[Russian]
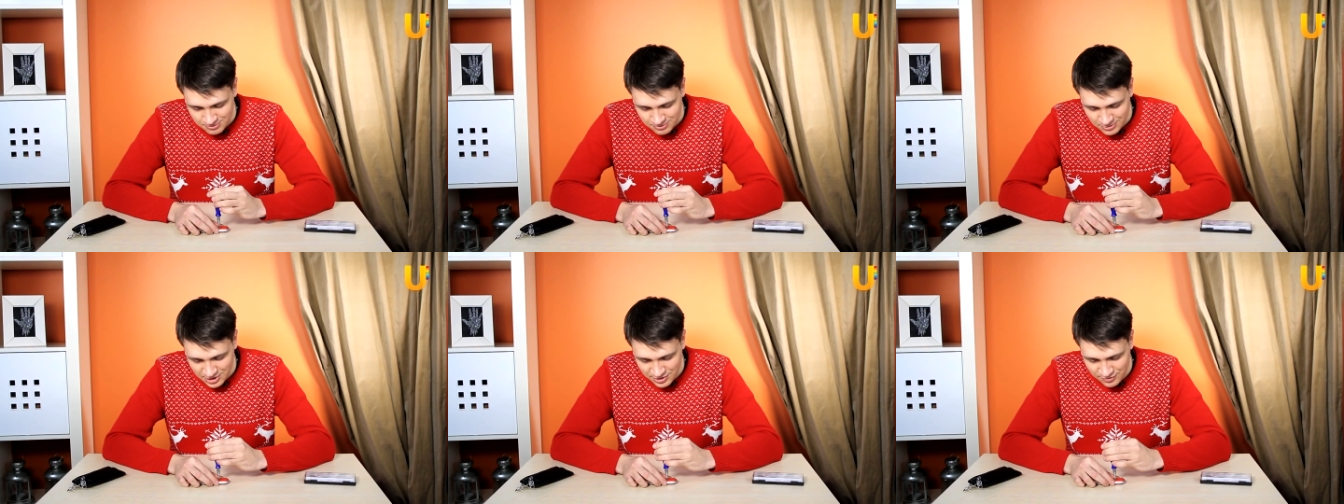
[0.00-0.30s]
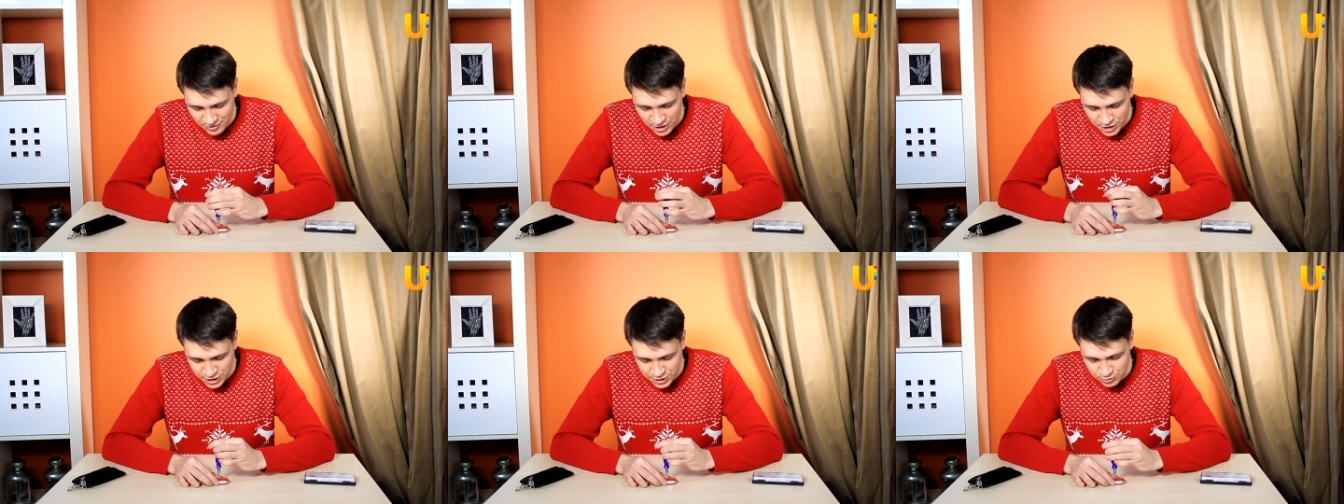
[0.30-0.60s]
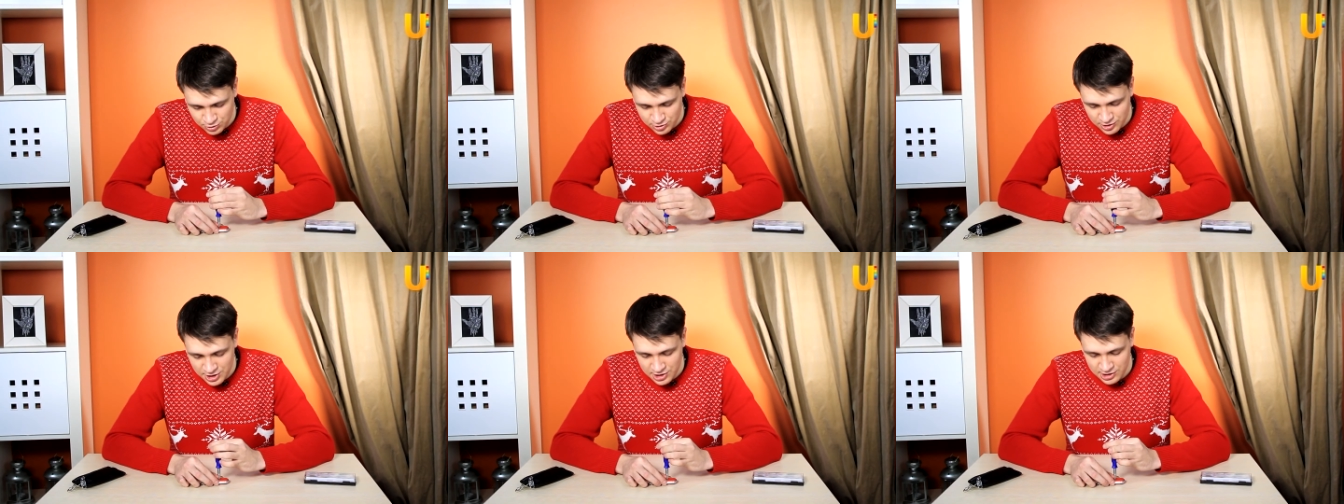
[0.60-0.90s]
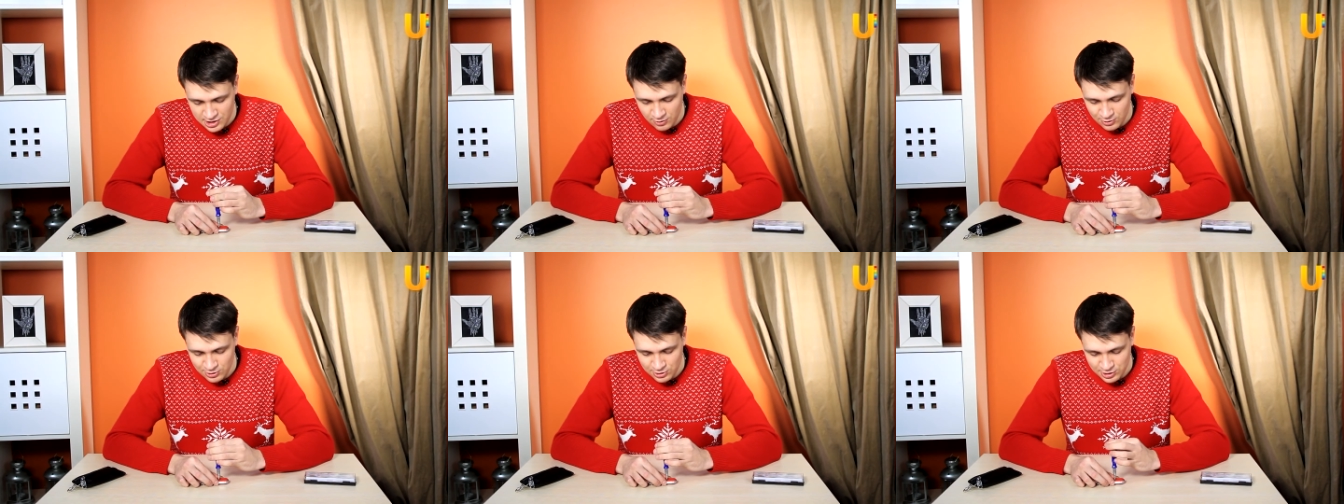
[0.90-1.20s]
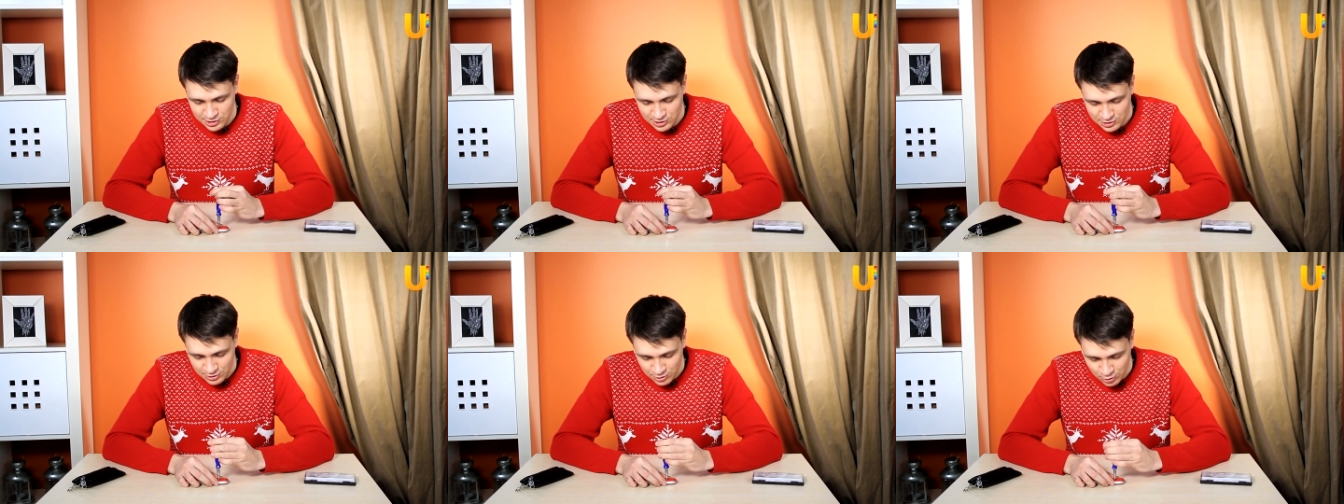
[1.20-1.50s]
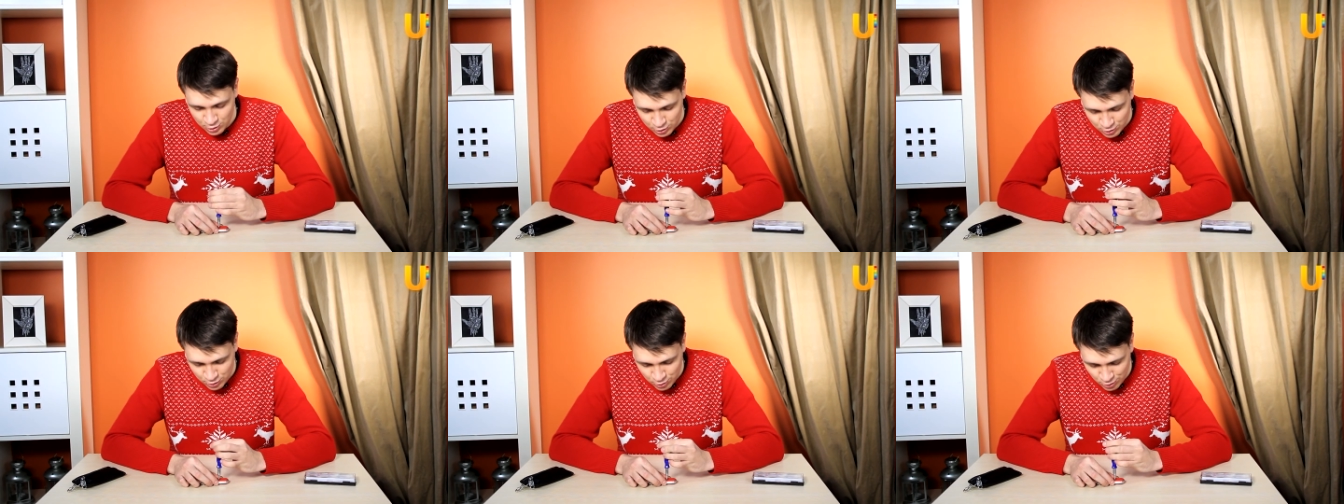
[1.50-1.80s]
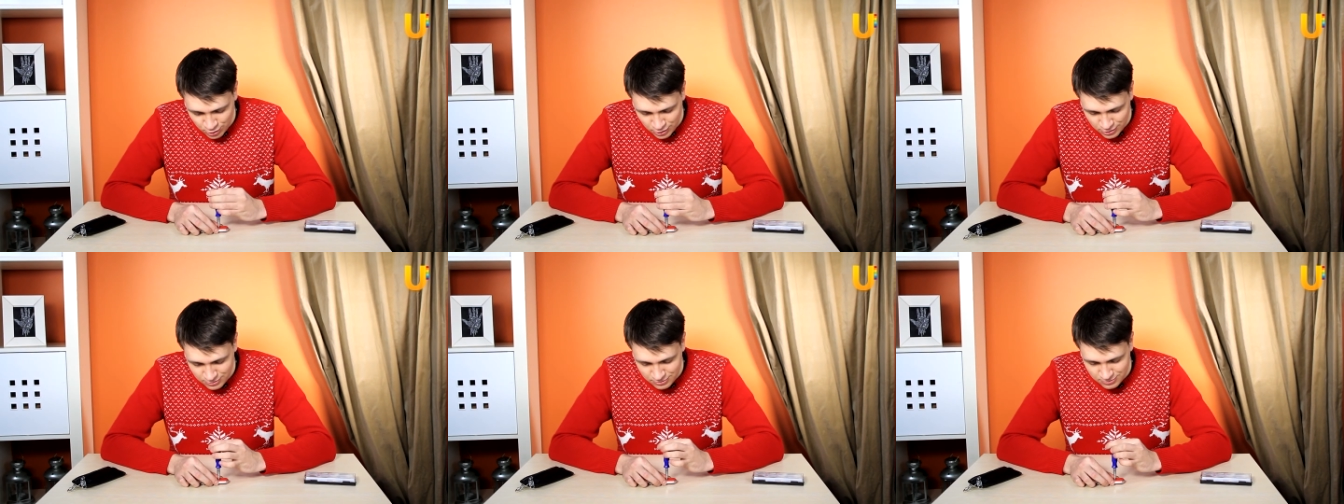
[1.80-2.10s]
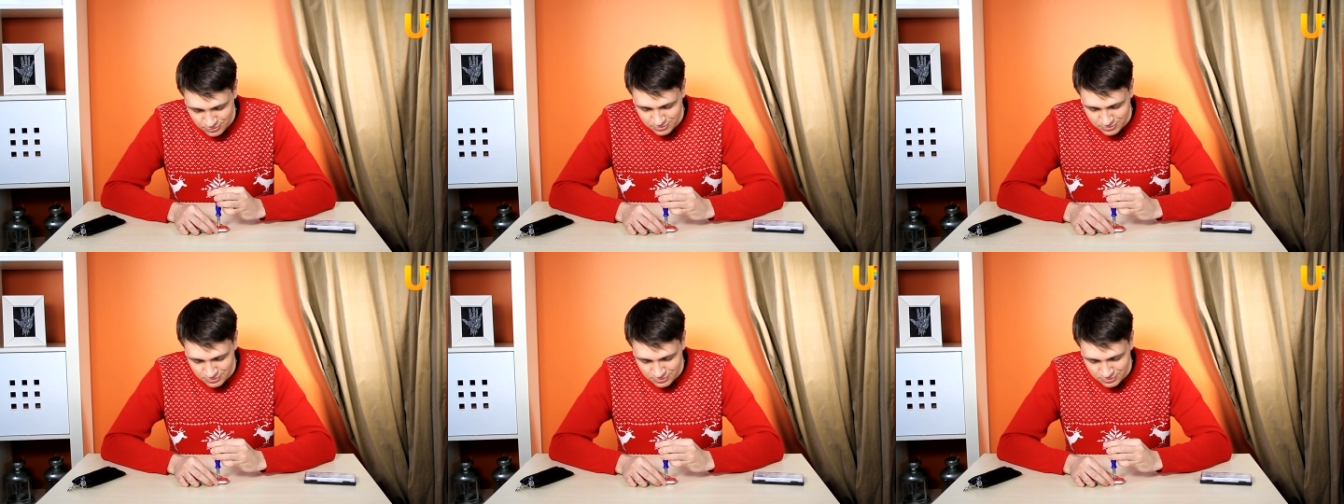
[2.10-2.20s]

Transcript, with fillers: Отворачиваются они довольно-таки легко.